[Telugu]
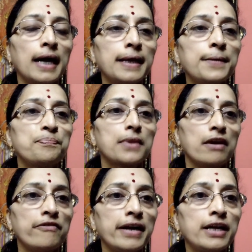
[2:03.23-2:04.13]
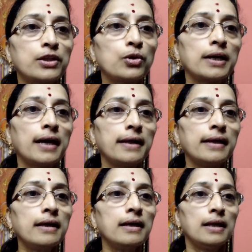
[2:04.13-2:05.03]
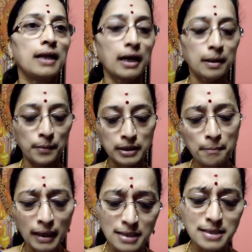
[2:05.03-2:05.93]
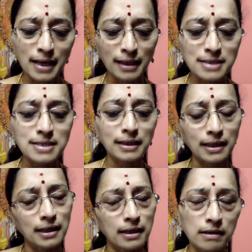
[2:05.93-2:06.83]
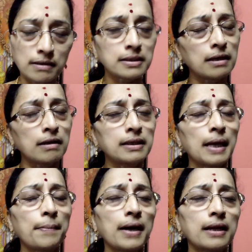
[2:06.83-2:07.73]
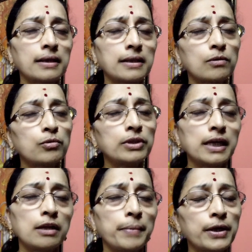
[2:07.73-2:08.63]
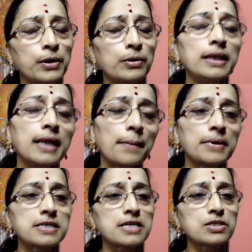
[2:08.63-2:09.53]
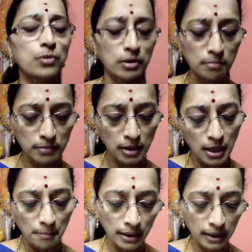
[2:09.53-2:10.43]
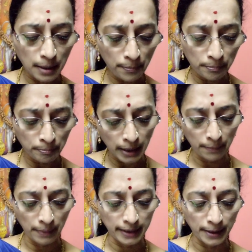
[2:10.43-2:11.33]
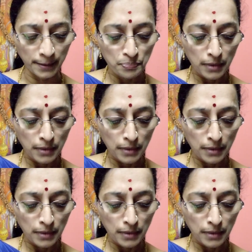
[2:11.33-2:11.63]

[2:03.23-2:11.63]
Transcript: కానీ వెండితో కానీ లేకపోతే మనసు యథాశక్తి దీపారాధన కుందీలు పెట్టుకుని దీపం చేసుకోవడం మనకి పరిపాటి